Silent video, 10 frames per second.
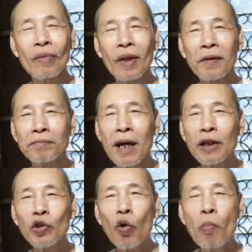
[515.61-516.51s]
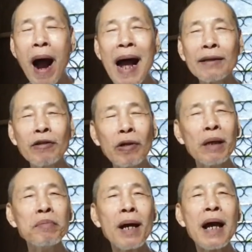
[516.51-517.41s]
yeah. mà tu ba tiểu
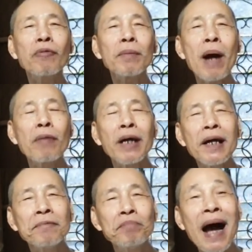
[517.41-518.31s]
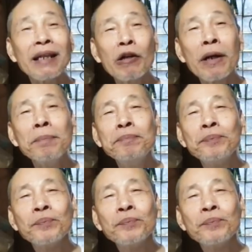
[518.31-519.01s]
kiếp bắt ông cái bọn kia ba tiểu kiếp